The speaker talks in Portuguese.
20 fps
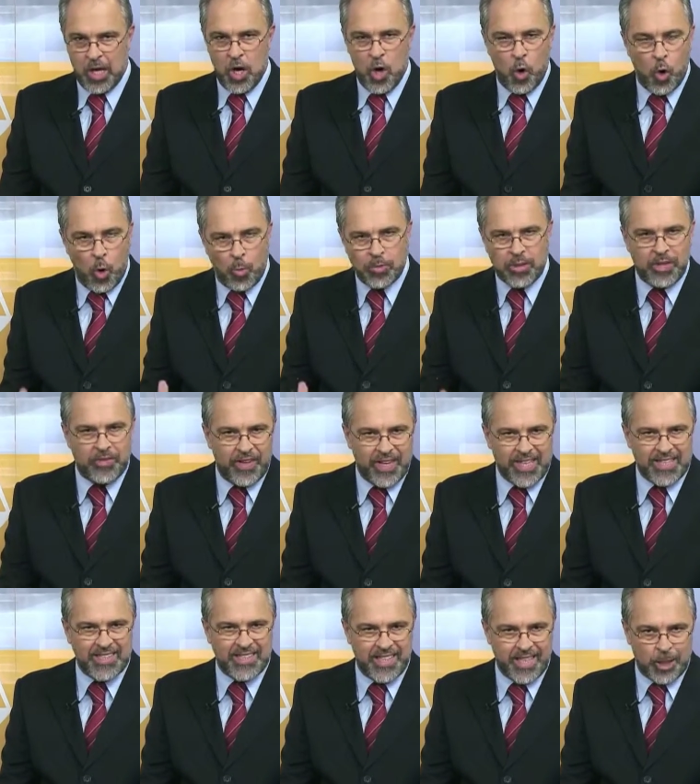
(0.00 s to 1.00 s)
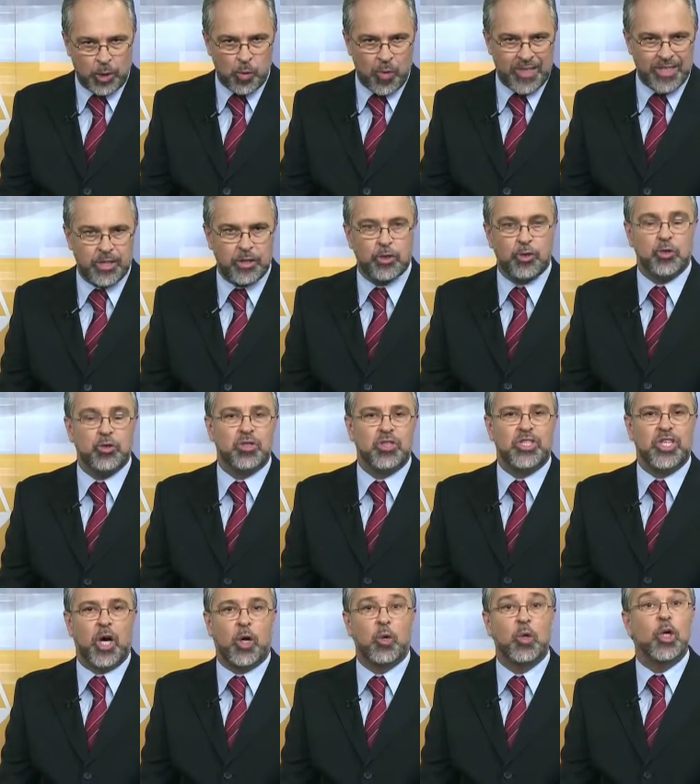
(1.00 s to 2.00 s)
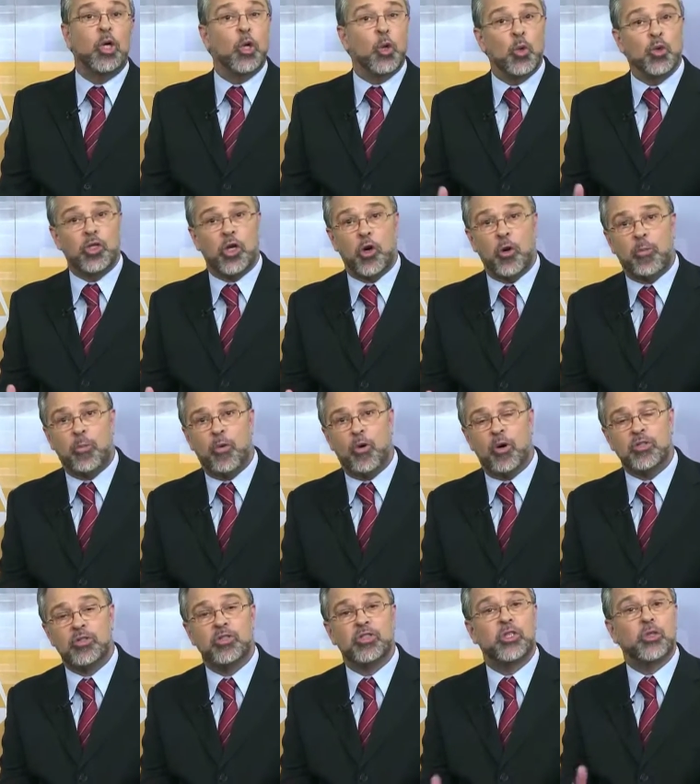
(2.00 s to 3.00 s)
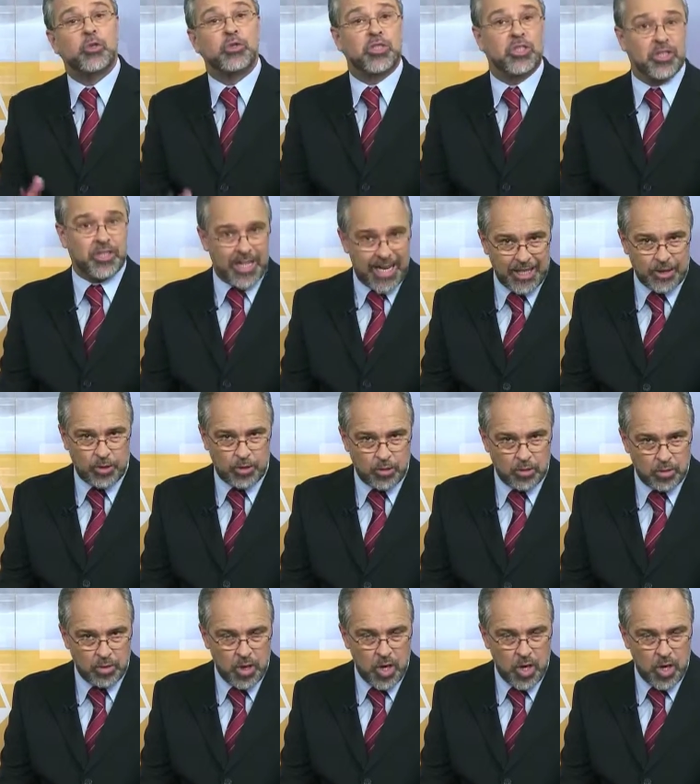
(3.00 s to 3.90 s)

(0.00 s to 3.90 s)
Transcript: Como deverá ser a atuação judicial nos aeroportos e nos estádios?